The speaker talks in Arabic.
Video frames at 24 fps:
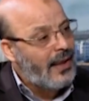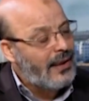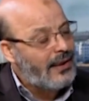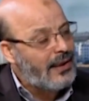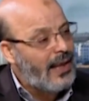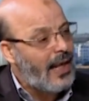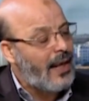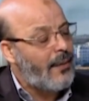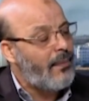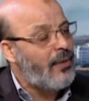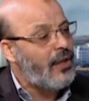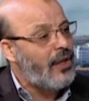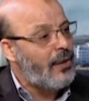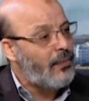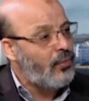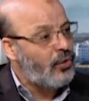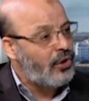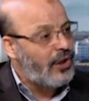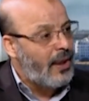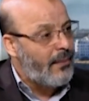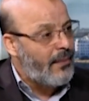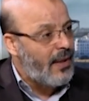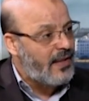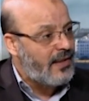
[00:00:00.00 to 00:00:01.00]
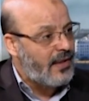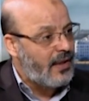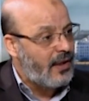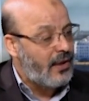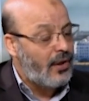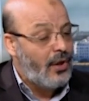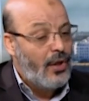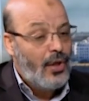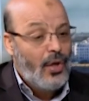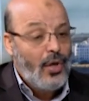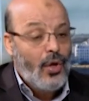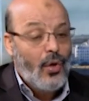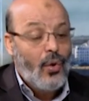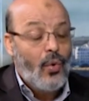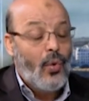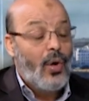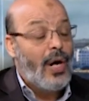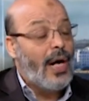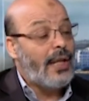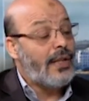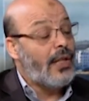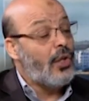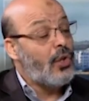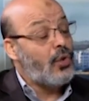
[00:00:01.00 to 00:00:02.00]
نتاعك باللي متماسك خاصة ربما
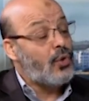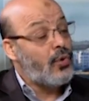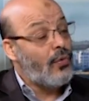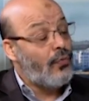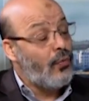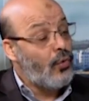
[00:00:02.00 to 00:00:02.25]
وغادا